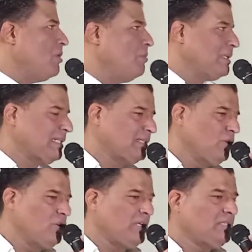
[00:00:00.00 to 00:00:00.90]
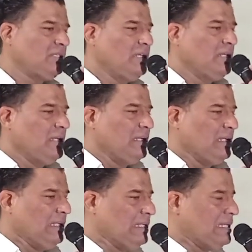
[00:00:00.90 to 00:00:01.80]
en conversaciones
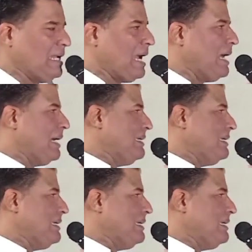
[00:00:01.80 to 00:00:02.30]
y, que a,